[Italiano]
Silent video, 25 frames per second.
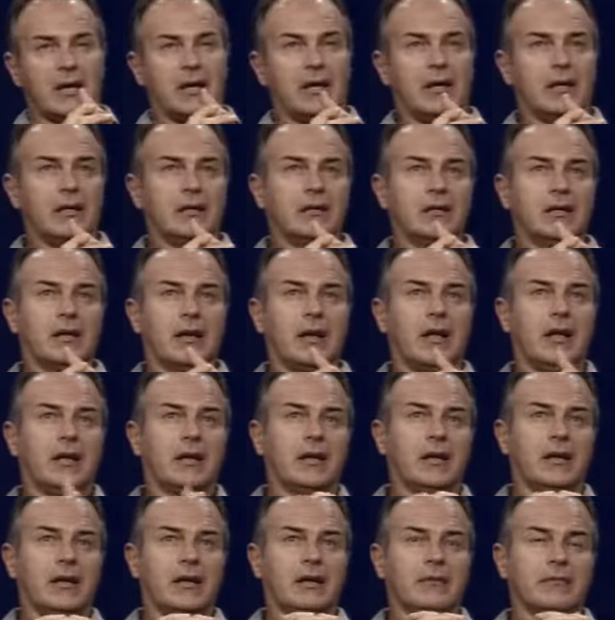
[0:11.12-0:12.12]
eh,
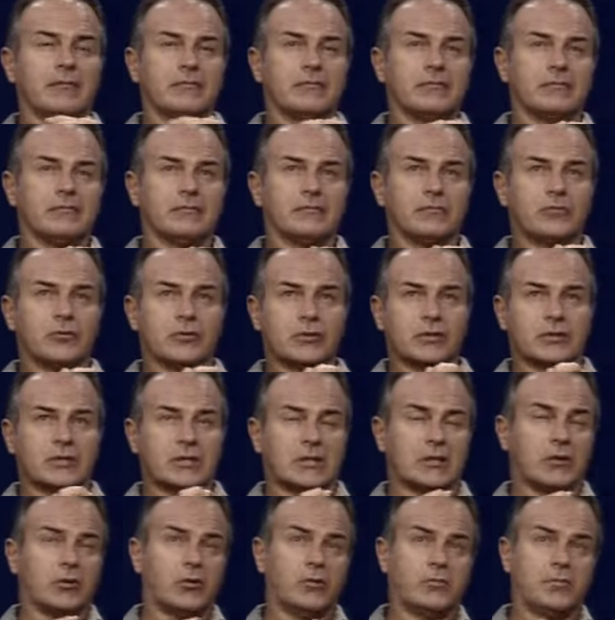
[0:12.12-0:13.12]
direi che forse è
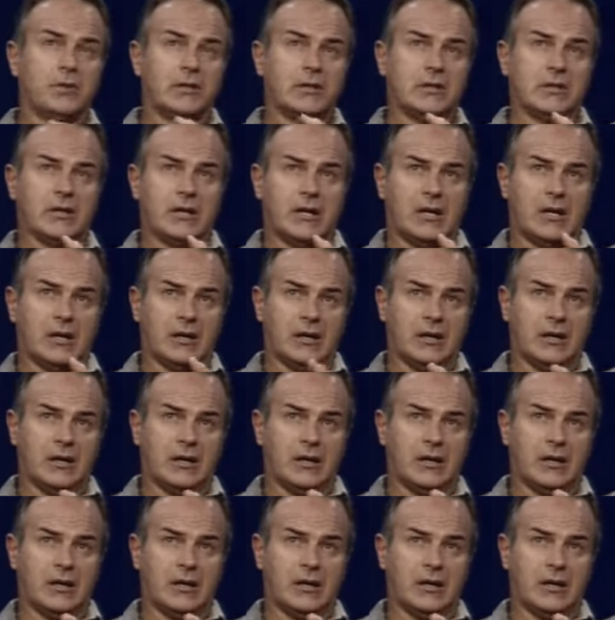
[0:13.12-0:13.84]
stata colpita